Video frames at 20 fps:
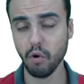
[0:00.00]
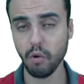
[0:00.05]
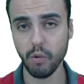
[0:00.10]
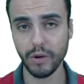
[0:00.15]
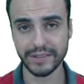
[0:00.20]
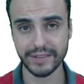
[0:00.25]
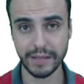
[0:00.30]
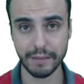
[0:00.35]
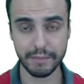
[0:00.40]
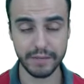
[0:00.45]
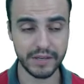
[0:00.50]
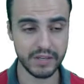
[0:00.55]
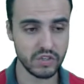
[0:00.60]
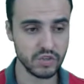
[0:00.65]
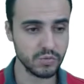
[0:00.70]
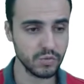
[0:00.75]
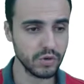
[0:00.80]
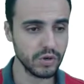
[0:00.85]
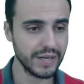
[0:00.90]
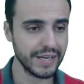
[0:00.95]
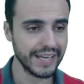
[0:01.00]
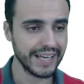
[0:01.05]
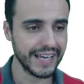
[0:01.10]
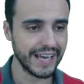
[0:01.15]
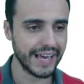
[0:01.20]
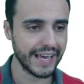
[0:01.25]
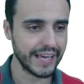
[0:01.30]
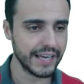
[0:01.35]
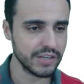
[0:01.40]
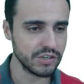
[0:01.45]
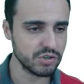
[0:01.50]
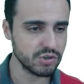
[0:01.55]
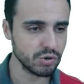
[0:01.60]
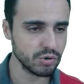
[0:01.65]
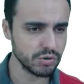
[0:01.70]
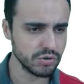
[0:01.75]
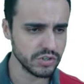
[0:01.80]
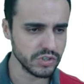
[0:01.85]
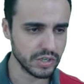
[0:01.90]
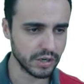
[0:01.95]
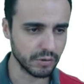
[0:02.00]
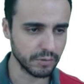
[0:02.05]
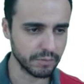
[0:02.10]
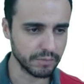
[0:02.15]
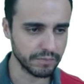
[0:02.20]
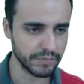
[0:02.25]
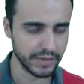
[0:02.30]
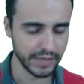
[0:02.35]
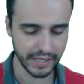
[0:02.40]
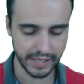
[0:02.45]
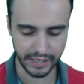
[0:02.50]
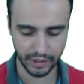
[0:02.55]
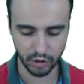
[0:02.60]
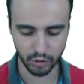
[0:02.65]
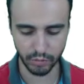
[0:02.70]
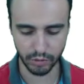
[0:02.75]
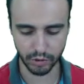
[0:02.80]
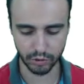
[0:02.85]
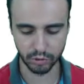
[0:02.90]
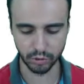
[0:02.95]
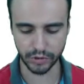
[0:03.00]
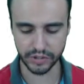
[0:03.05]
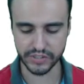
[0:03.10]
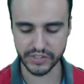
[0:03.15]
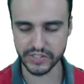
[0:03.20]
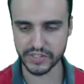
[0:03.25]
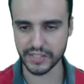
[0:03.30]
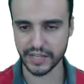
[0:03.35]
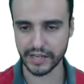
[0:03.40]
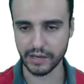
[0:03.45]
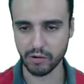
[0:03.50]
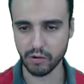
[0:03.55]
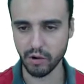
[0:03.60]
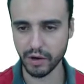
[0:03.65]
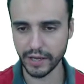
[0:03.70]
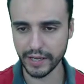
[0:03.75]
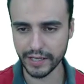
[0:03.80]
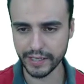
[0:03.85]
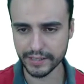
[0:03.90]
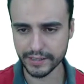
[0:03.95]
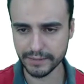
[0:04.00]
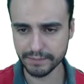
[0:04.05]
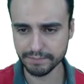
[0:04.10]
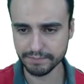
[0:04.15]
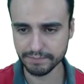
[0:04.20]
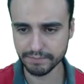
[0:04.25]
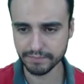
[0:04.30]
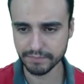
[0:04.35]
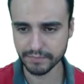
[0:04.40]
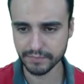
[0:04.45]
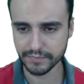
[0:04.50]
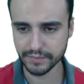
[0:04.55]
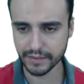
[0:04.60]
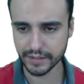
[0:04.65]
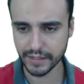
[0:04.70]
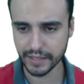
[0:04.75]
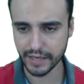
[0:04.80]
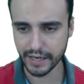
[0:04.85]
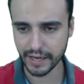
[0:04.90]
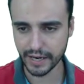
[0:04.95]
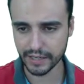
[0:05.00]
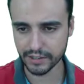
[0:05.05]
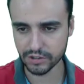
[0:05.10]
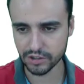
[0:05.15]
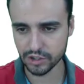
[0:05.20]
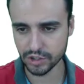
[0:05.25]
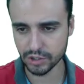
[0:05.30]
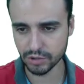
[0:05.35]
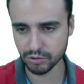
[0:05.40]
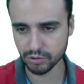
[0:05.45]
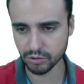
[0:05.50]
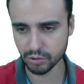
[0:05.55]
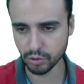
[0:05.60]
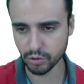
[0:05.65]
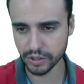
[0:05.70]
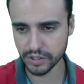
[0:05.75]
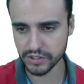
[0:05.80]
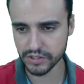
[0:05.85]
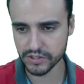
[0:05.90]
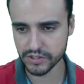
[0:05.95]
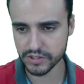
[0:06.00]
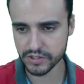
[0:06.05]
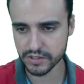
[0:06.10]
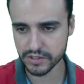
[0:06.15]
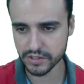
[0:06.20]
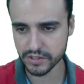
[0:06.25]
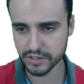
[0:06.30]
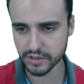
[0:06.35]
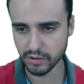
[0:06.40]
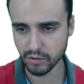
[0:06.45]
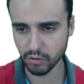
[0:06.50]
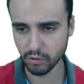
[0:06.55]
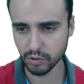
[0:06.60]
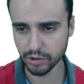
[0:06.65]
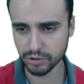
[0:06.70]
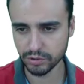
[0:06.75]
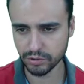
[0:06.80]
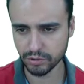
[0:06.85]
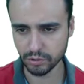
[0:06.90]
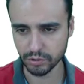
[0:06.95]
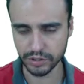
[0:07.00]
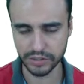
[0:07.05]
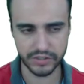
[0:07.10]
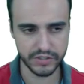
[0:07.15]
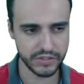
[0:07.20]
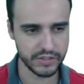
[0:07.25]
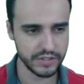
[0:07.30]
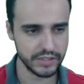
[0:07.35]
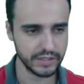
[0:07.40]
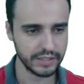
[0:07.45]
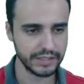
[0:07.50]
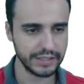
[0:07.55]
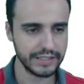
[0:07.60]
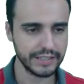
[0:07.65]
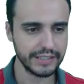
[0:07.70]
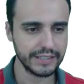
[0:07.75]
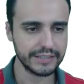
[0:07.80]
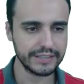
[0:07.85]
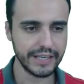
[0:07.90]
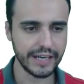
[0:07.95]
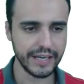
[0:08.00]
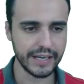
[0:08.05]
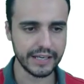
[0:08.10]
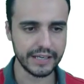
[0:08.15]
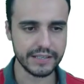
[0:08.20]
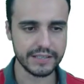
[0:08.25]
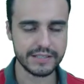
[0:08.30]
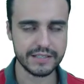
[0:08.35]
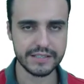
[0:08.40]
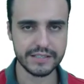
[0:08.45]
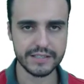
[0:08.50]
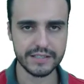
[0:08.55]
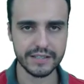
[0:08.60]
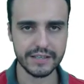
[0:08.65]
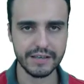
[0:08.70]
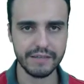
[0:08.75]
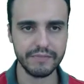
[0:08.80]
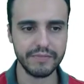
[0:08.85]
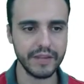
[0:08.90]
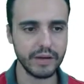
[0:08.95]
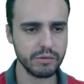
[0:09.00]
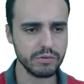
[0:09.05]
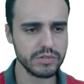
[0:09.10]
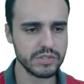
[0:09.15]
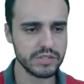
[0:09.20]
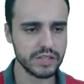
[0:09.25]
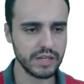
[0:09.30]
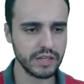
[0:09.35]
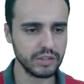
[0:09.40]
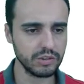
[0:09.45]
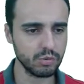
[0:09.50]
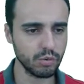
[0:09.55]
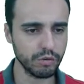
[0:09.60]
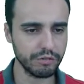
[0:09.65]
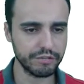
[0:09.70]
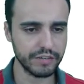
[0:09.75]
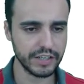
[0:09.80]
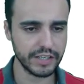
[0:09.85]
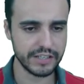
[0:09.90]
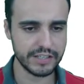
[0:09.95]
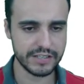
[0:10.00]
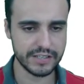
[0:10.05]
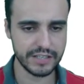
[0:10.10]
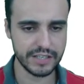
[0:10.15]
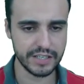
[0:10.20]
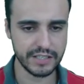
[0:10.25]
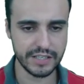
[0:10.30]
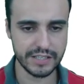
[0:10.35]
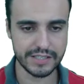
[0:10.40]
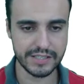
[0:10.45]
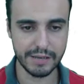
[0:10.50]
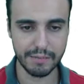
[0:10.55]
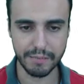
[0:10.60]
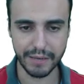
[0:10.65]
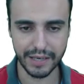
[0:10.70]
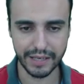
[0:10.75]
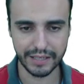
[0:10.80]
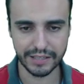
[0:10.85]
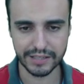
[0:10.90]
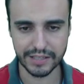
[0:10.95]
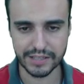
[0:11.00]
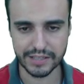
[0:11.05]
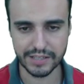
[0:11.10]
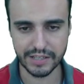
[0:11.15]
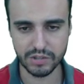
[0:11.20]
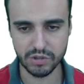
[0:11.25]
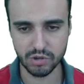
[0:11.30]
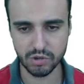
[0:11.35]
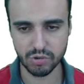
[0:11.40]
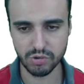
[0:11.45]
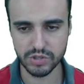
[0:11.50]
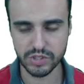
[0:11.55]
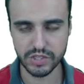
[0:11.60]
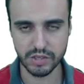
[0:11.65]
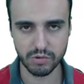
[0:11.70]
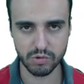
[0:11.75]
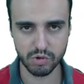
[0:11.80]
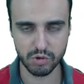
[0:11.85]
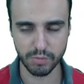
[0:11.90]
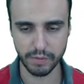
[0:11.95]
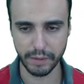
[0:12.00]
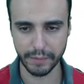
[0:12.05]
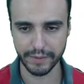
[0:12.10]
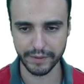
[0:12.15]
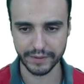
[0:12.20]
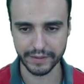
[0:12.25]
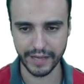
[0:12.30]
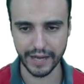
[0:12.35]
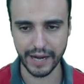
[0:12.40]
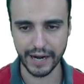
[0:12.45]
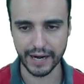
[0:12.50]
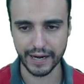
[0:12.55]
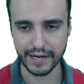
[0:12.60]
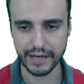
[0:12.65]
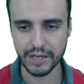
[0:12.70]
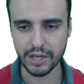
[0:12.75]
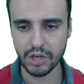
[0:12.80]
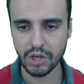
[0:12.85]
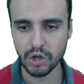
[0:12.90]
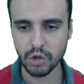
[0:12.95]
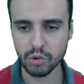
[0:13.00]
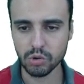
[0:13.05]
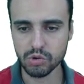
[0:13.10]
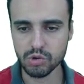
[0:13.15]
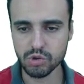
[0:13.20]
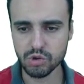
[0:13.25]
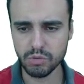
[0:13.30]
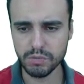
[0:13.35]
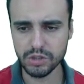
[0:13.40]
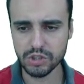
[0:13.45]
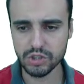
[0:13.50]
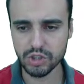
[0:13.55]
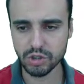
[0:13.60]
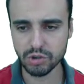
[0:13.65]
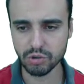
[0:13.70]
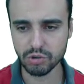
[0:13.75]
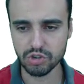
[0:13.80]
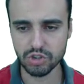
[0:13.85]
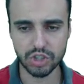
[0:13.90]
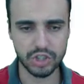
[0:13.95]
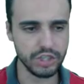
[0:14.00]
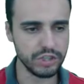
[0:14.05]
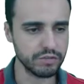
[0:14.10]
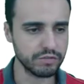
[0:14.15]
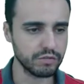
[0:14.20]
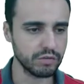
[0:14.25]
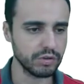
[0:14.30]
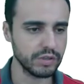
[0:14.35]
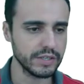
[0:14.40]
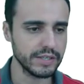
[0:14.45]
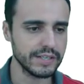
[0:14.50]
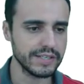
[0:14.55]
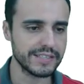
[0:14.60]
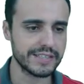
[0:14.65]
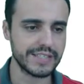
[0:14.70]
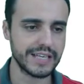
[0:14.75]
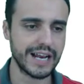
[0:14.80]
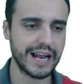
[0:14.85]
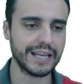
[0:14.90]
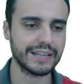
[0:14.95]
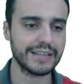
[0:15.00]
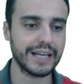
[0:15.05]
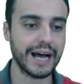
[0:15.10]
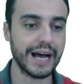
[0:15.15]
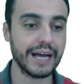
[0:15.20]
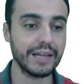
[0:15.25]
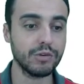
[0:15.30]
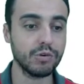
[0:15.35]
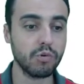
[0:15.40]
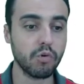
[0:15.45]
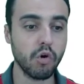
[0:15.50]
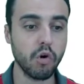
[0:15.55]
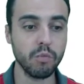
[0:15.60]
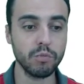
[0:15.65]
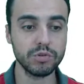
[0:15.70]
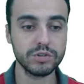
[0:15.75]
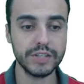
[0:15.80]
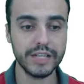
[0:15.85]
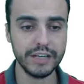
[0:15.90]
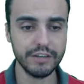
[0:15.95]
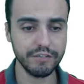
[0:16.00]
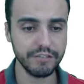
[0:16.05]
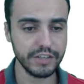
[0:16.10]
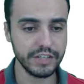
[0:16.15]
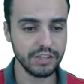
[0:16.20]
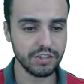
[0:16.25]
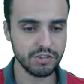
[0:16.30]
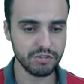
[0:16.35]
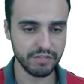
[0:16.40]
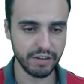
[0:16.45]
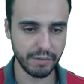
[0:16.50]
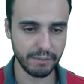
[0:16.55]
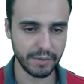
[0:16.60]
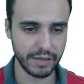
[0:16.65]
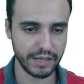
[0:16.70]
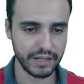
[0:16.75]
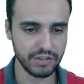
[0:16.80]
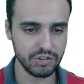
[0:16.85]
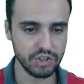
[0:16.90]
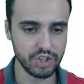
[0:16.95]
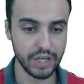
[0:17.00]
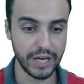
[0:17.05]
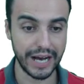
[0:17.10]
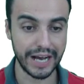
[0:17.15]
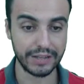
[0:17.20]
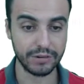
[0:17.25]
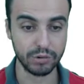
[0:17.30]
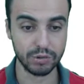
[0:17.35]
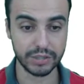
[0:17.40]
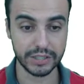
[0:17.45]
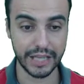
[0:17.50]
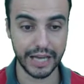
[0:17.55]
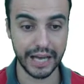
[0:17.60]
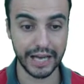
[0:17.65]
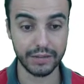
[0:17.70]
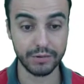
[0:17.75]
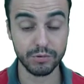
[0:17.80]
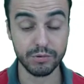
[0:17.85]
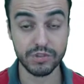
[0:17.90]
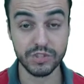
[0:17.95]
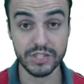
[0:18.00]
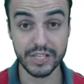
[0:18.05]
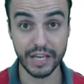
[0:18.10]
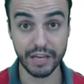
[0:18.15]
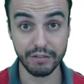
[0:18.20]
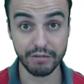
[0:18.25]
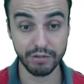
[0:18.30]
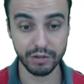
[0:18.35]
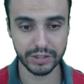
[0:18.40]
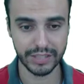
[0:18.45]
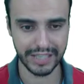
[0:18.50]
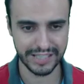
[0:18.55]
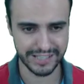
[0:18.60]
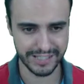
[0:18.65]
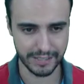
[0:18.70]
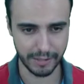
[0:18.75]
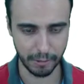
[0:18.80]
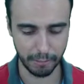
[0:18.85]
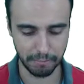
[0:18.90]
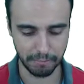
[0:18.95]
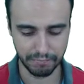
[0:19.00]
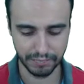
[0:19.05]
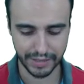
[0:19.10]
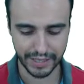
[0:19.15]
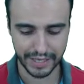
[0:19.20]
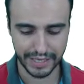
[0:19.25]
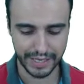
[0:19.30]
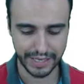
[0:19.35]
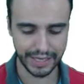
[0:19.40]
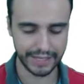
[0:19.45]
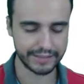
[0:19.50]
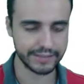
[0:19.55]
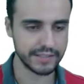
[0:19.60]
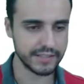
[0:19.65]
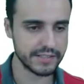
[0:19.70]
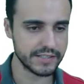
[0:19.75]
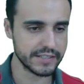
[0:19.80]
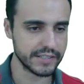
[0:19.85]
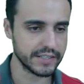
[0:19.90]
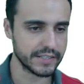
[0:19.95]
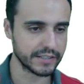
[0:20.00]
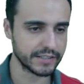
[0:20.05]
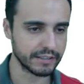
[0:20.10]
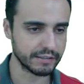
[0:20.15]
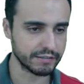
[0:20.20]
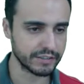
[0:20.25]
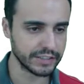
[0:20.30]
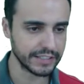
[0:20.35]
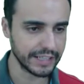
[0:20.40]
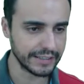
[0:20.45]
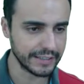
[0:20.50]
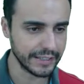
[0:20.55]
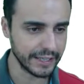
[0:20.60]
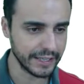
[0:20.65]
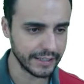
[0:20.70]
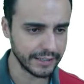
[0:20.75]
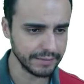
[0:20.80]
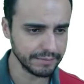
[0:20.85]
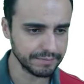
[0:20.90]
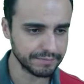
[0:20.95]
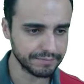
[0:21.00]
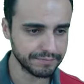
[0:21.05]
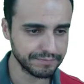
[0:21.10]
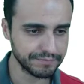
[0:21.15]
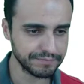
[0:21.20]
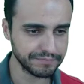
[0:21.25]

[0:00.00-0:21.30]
ou até mesmo resolução. Número 2 está incorreta. Artigo 282. 3. Não sendo oferecidas emendas na discussão suplementar, o substitutivo será dado como definitivamente adotado sem votação. A terceira está verdadeira,